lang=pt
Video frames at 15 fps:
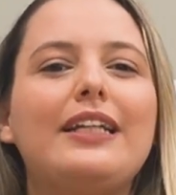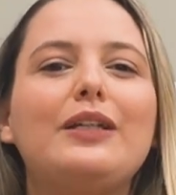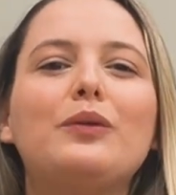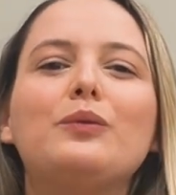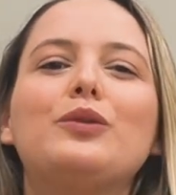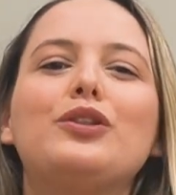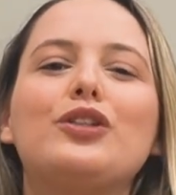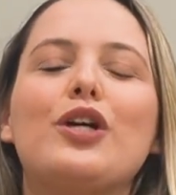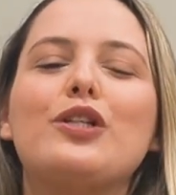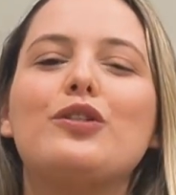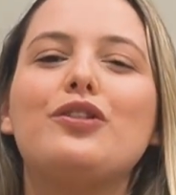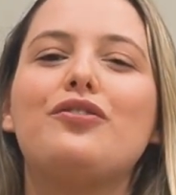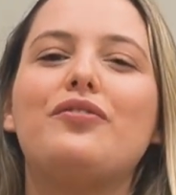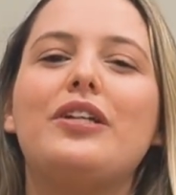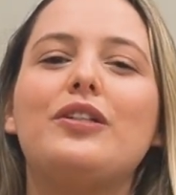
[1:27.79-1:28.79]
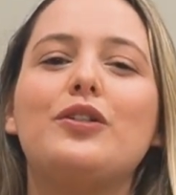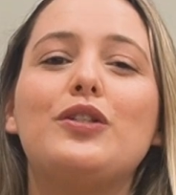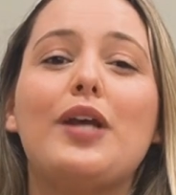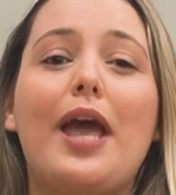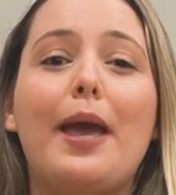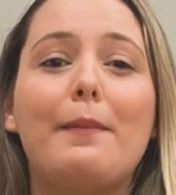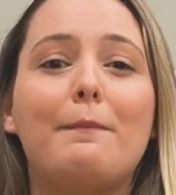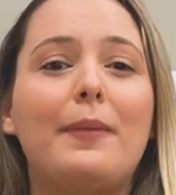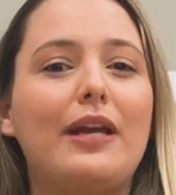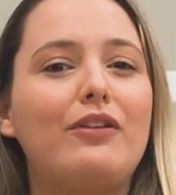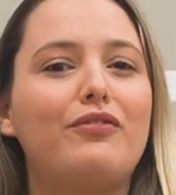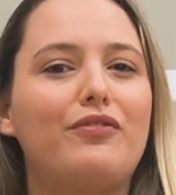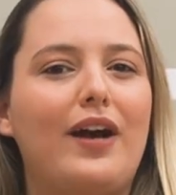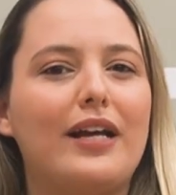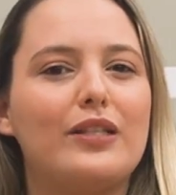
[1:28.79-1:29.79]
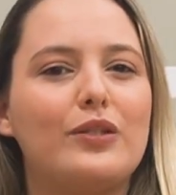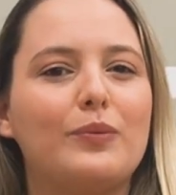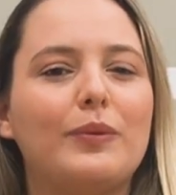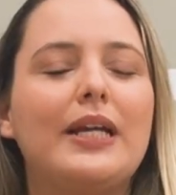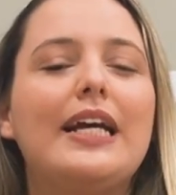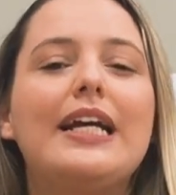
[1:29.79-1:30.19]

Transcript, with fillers: em um dos nossos vídeos é bem fácil.